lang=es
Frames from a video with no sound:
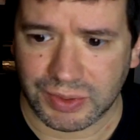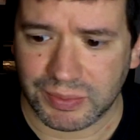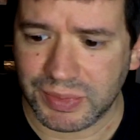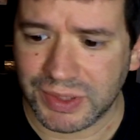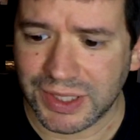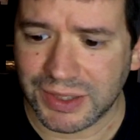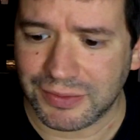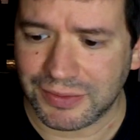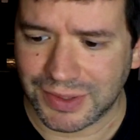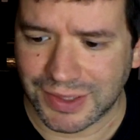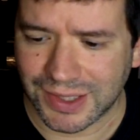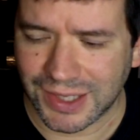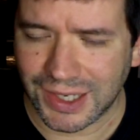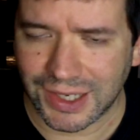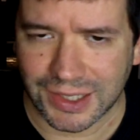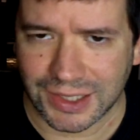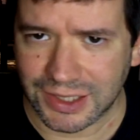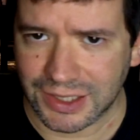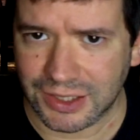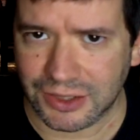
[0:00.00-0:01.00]
En vez de Vidal
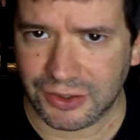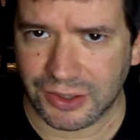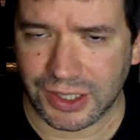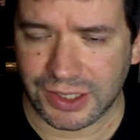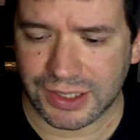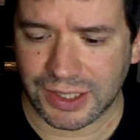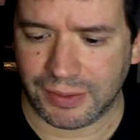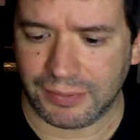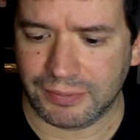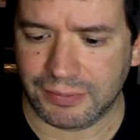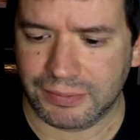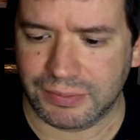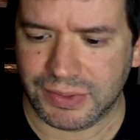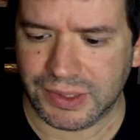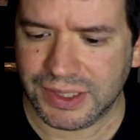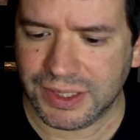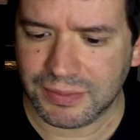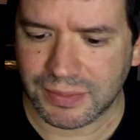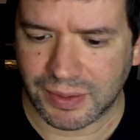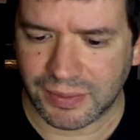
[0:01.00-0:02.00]
eligieron a esta,
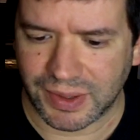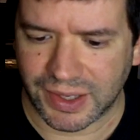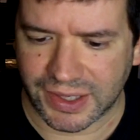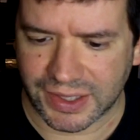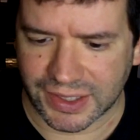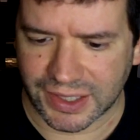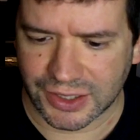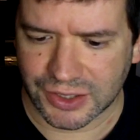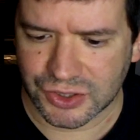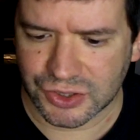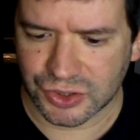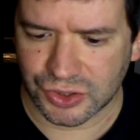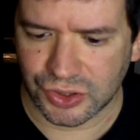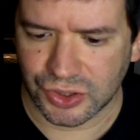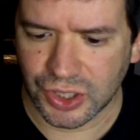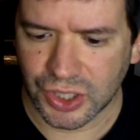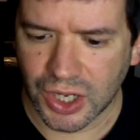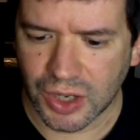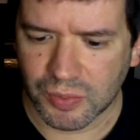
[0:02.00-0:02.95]
este mamarracho.